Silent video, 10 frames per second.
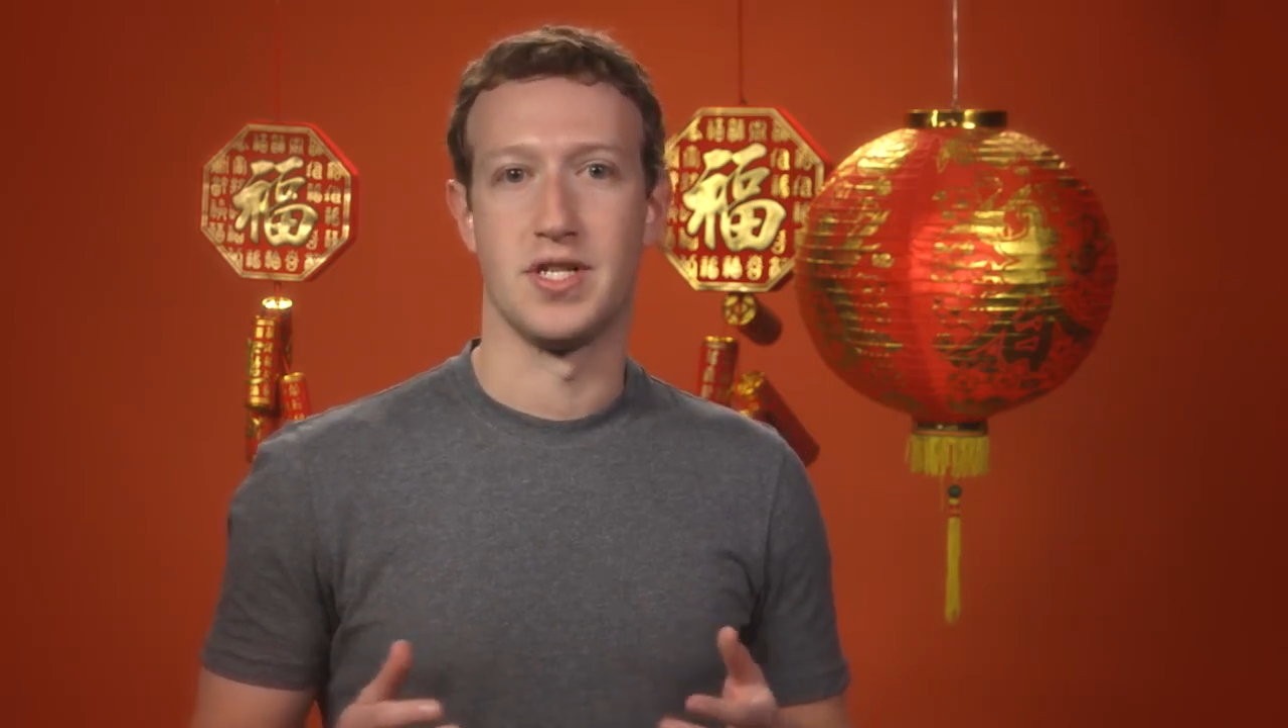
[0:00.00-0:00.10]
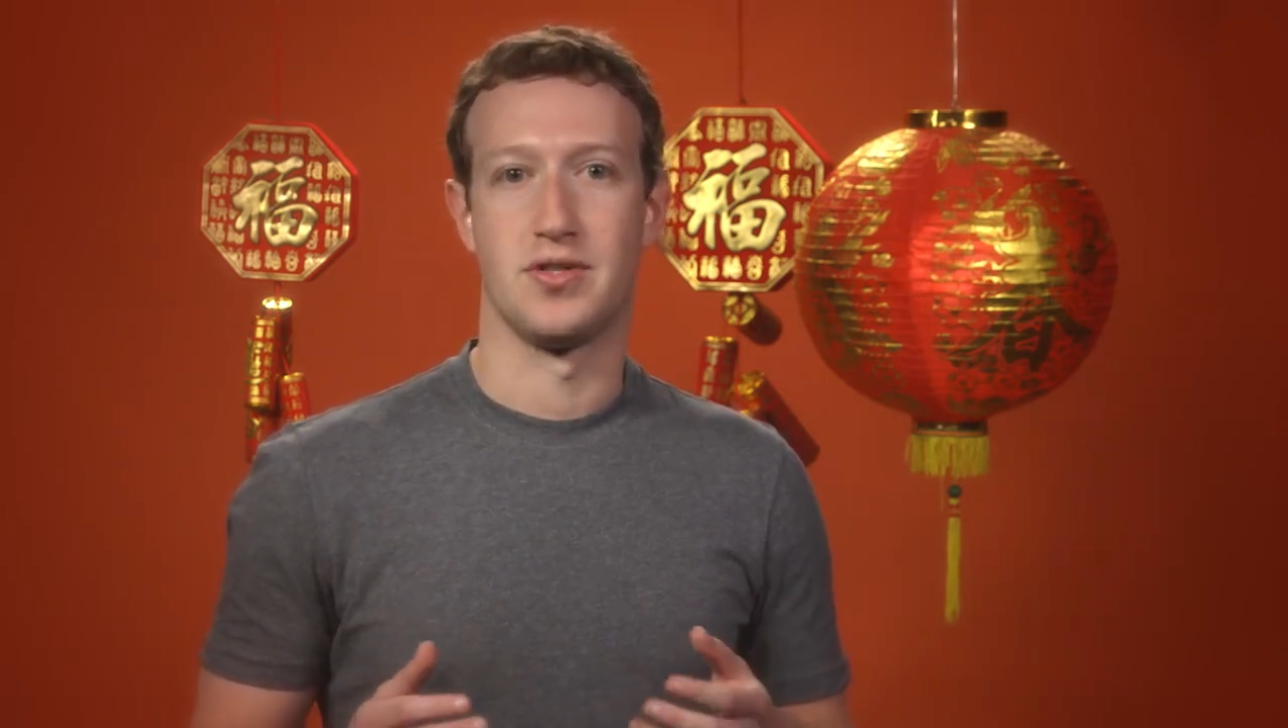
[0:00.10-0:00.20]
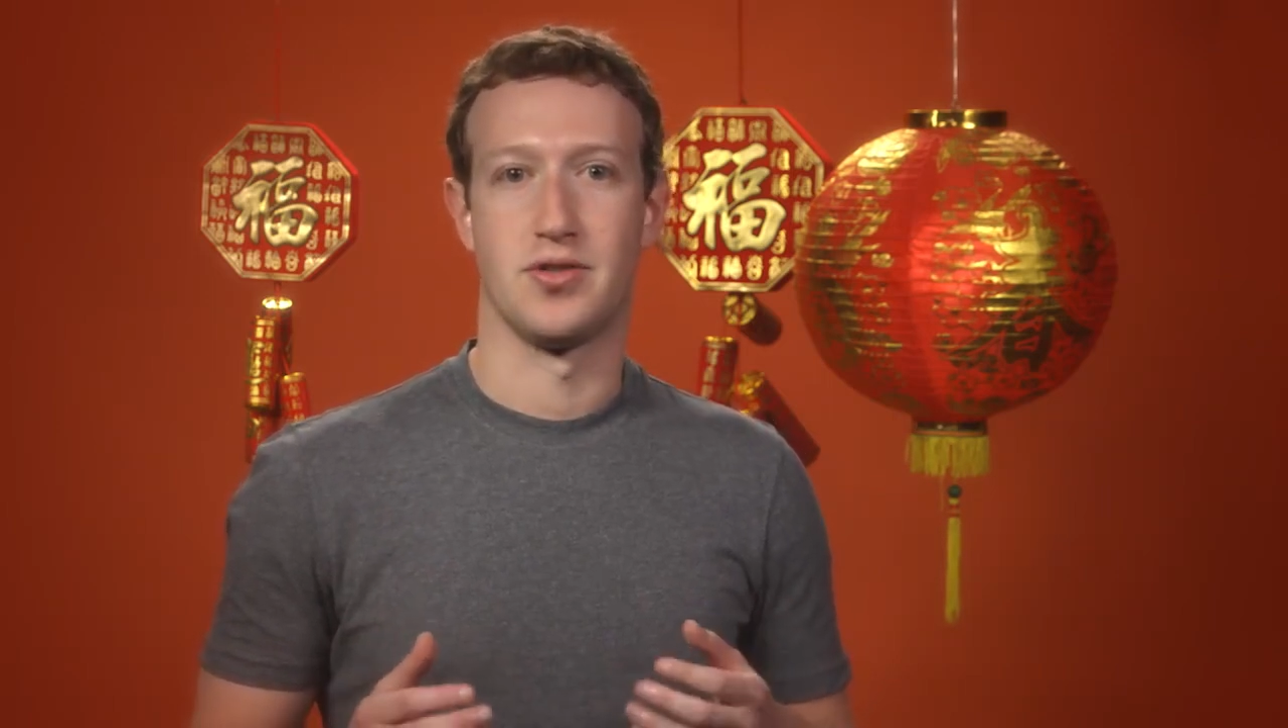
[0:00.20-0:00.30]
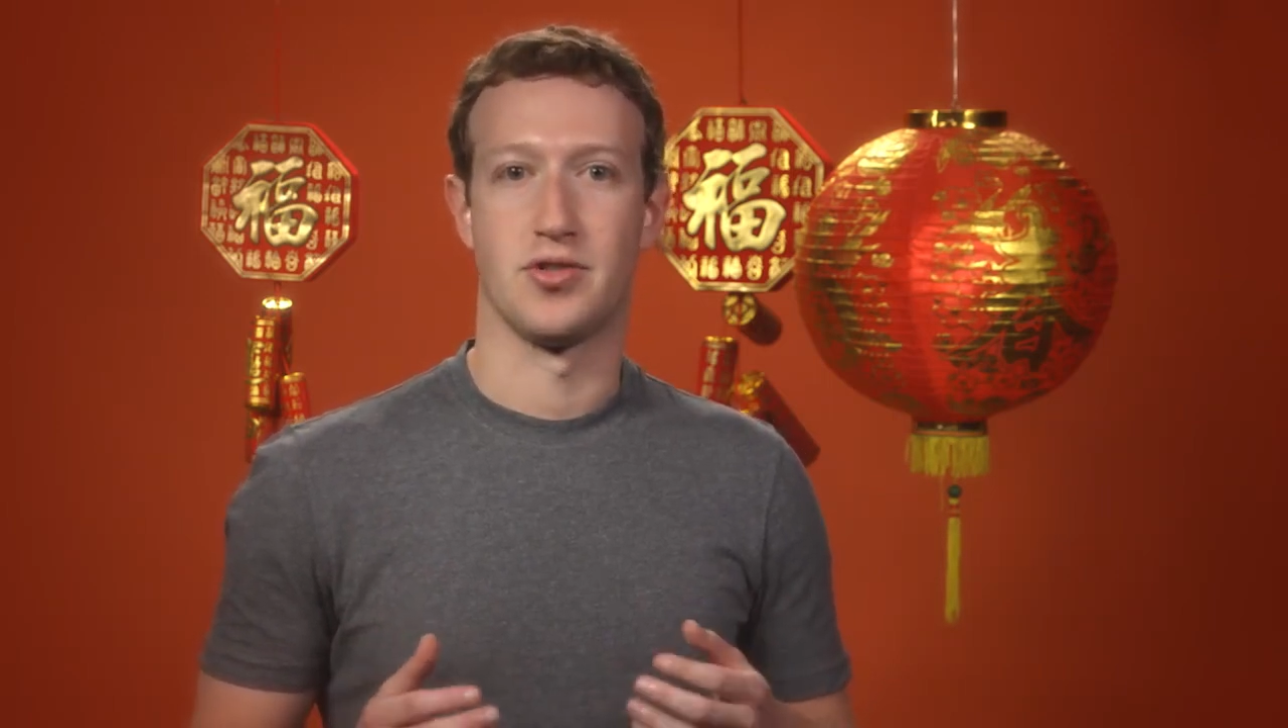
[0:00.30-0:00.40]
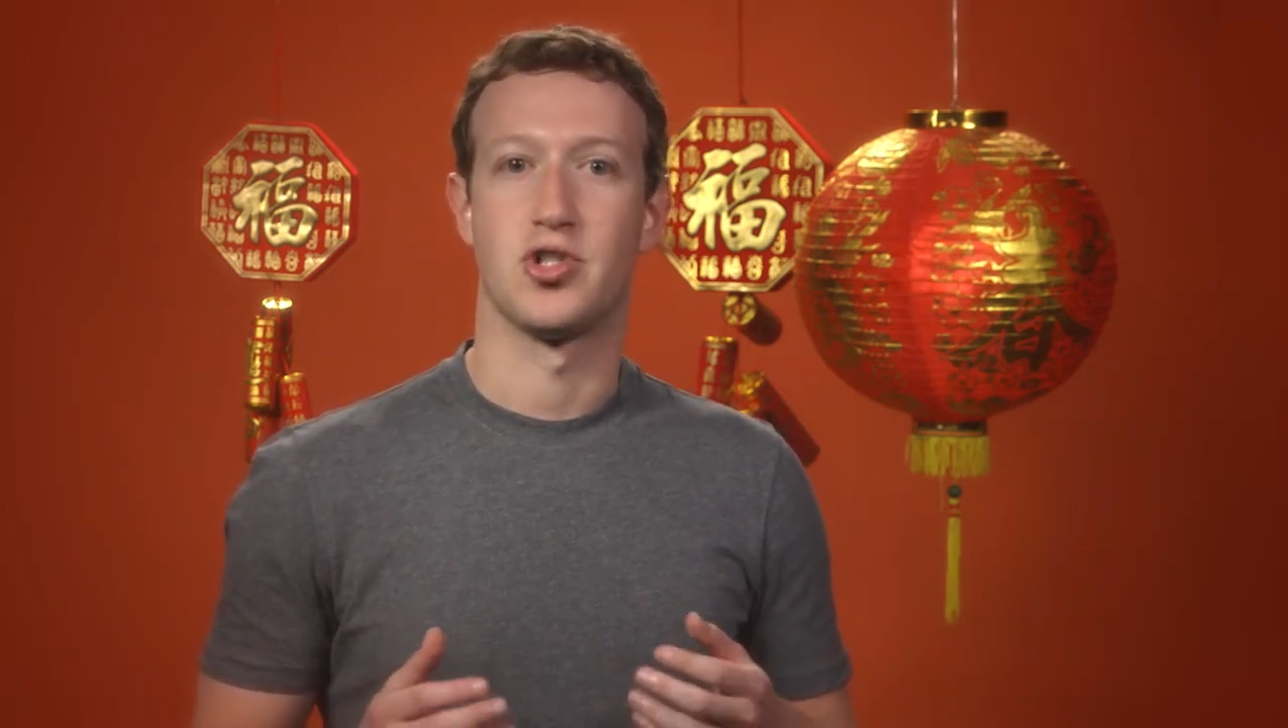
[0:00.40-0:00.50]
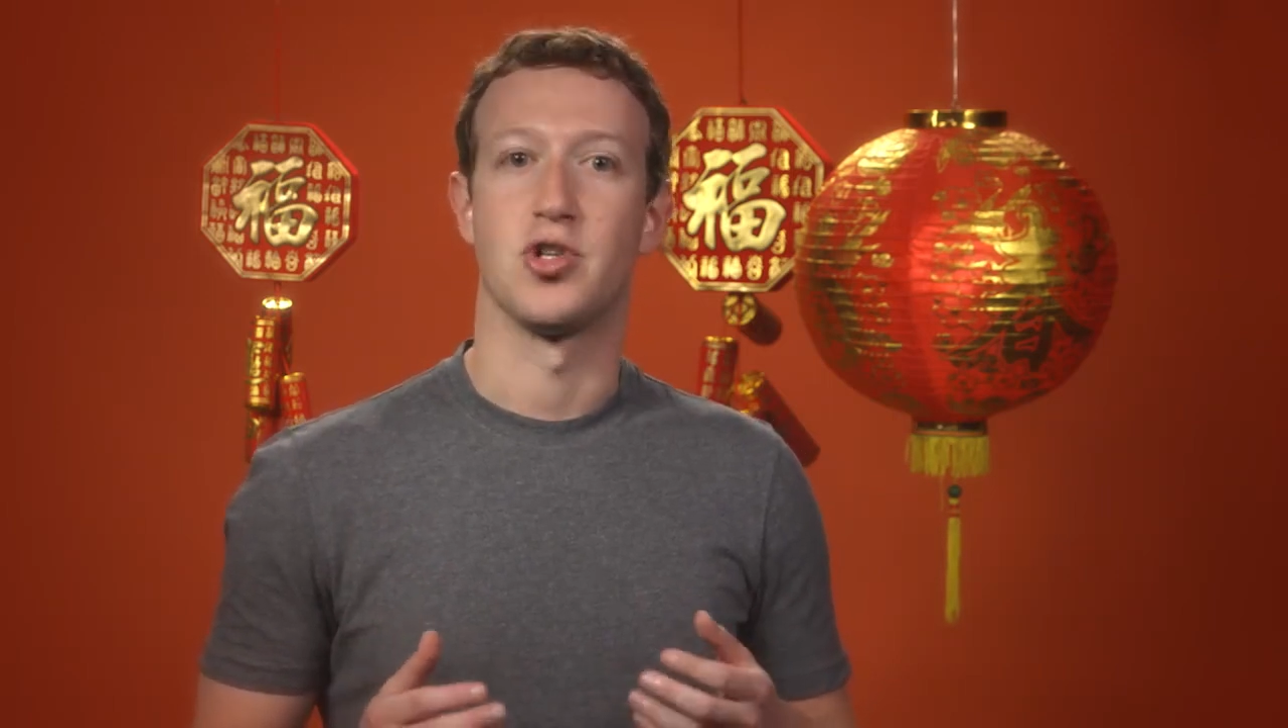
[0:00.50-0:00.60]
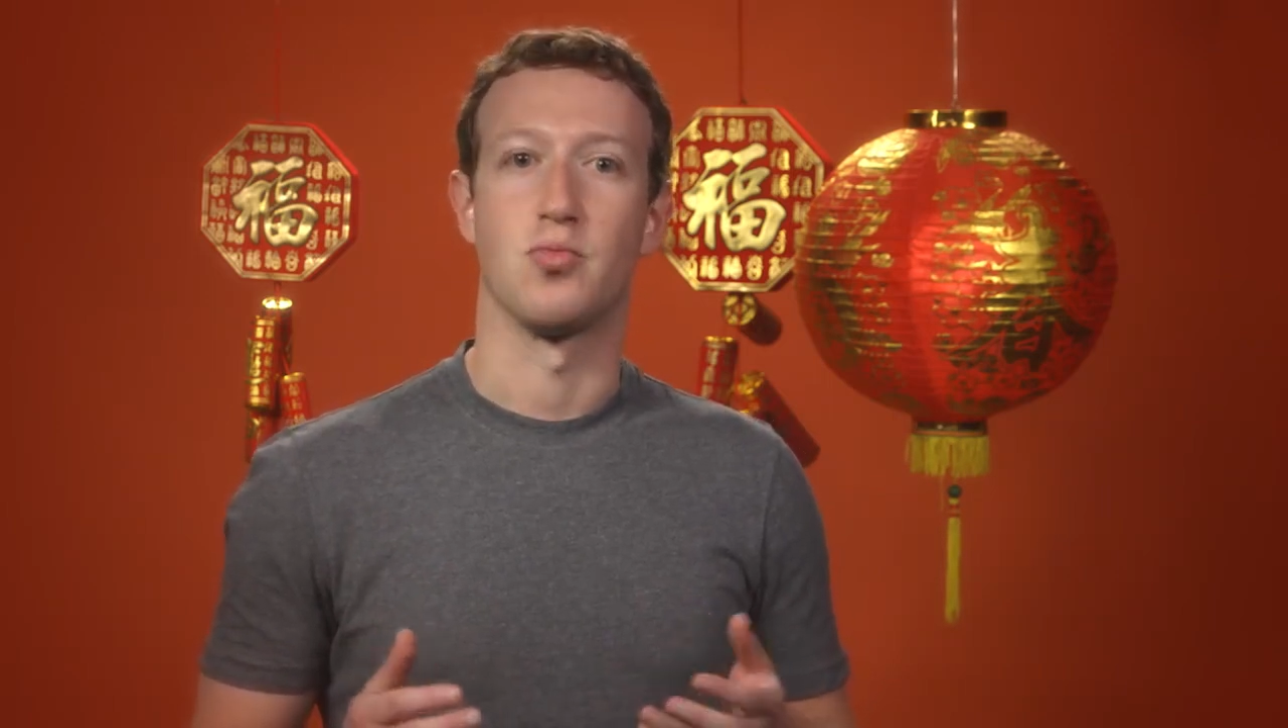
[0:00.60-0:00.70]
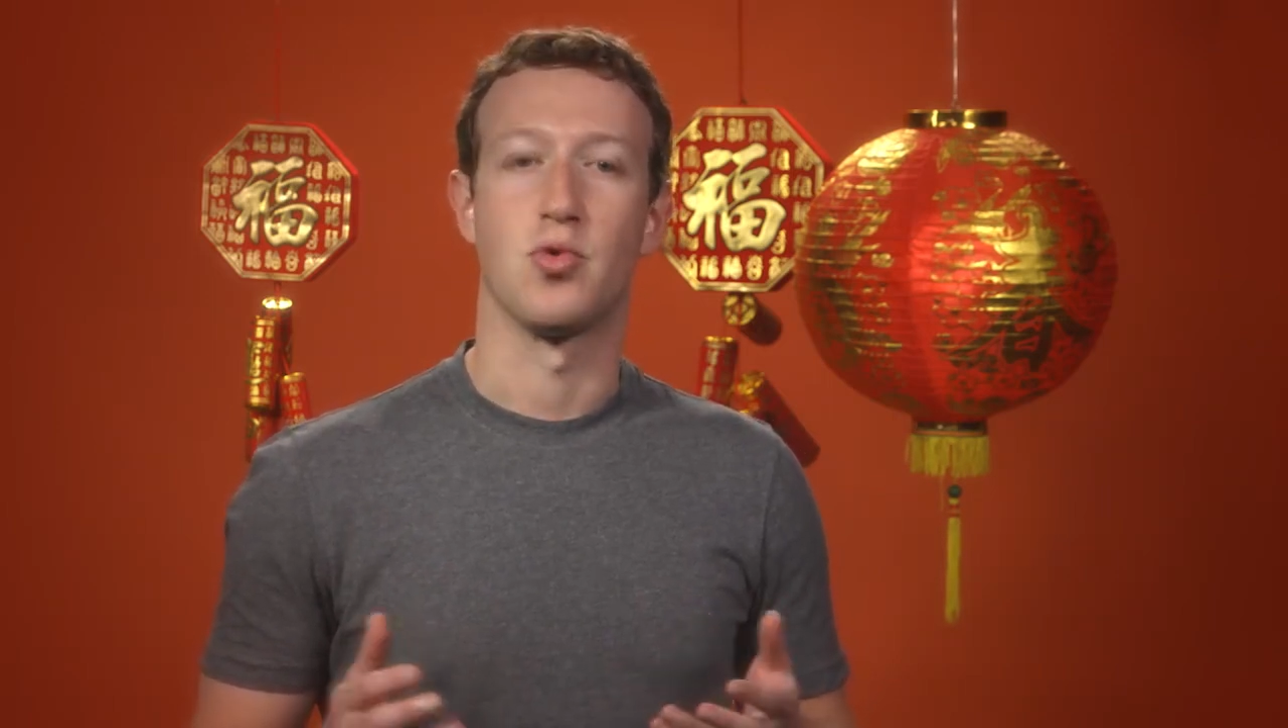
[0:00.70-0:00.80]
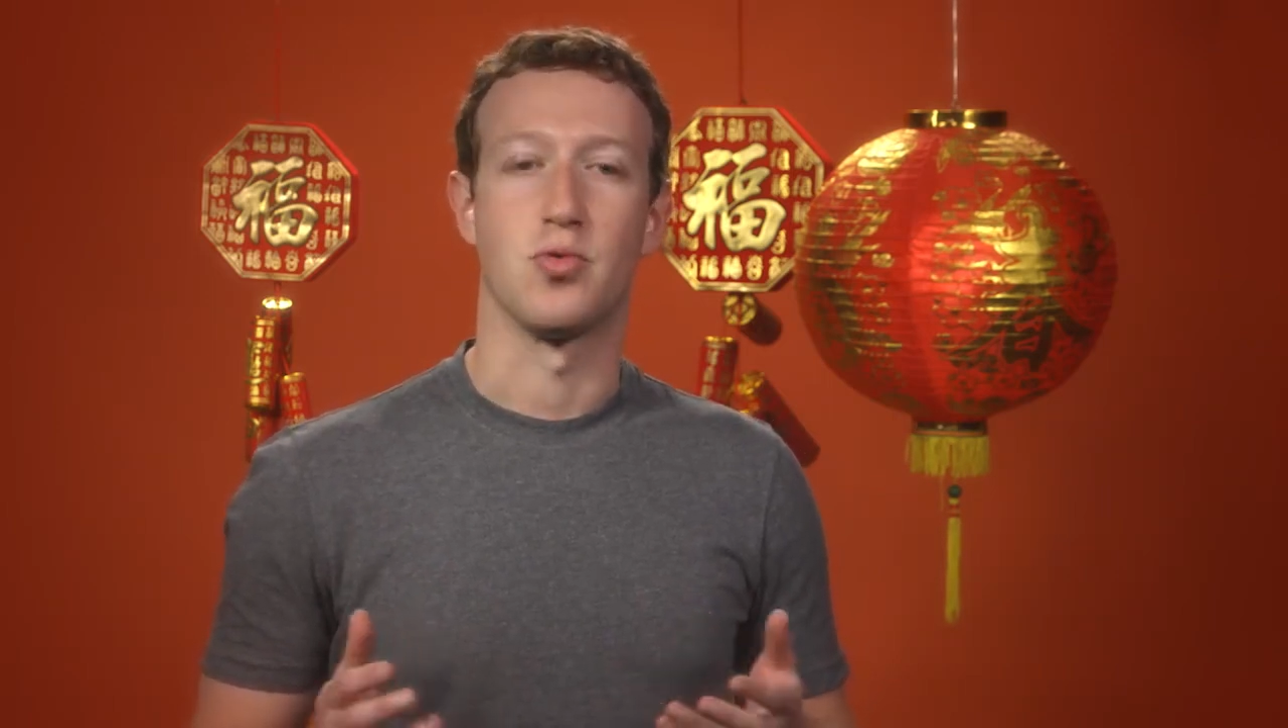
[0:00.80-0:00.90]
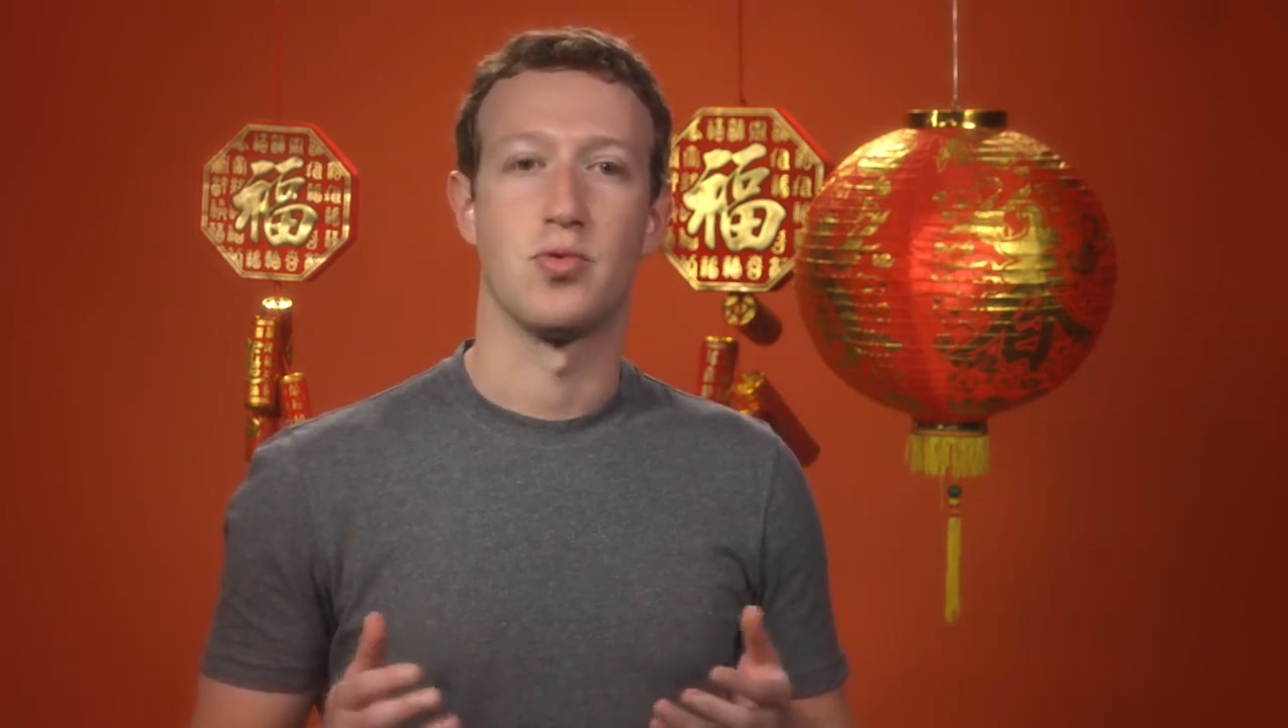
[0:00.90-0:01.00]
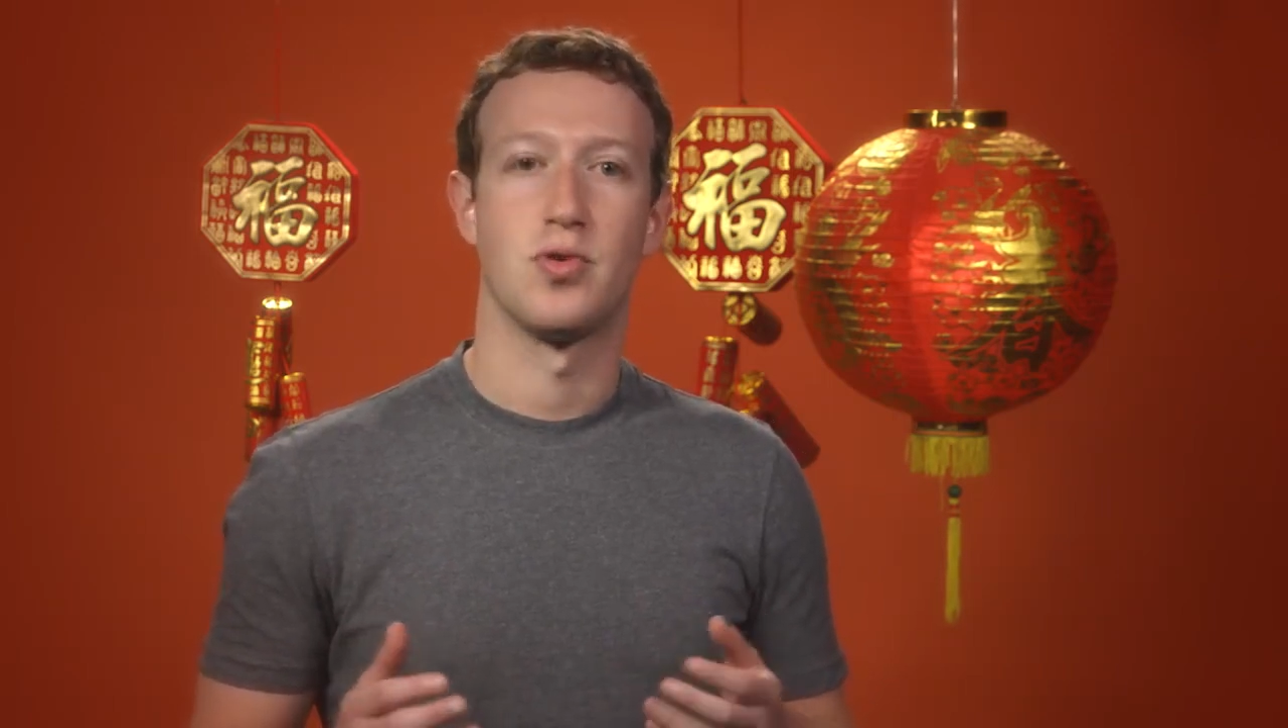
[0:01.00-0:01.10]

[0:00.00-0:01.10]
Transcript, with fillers: 的食物。